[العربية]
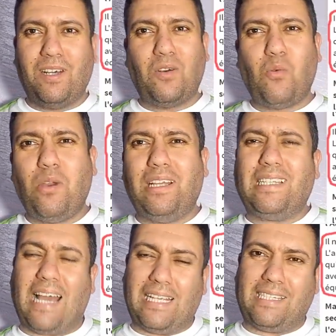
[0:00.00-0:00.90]
آه،
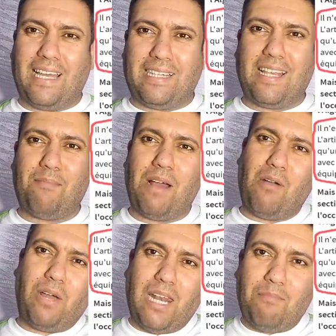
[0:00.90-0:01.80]
ويتحسر زعما
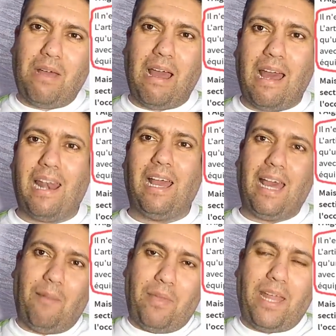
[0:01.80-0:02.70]
وقال لهم على
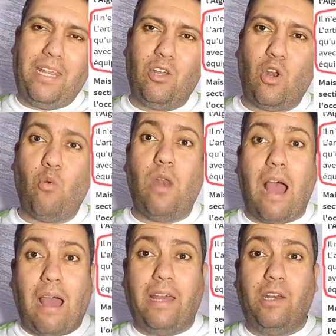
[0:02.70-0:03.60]
قلب يعني
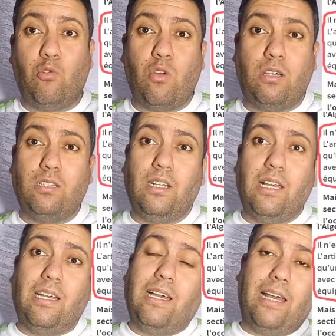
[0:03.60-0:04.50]
لولا انه
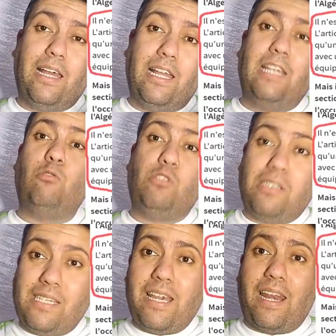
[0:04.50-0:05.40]
آه، عنده
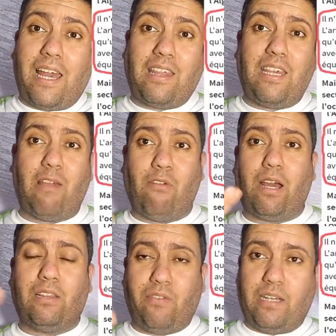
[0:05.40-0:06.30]
جنسيه رياضيه
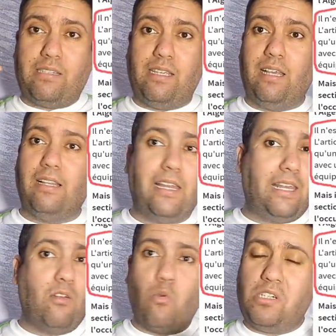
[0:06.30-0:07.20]
فقط فرنسيه
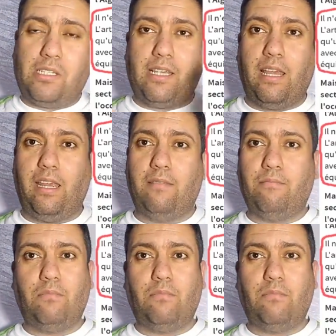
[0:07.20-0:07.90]
لكن هو جزائري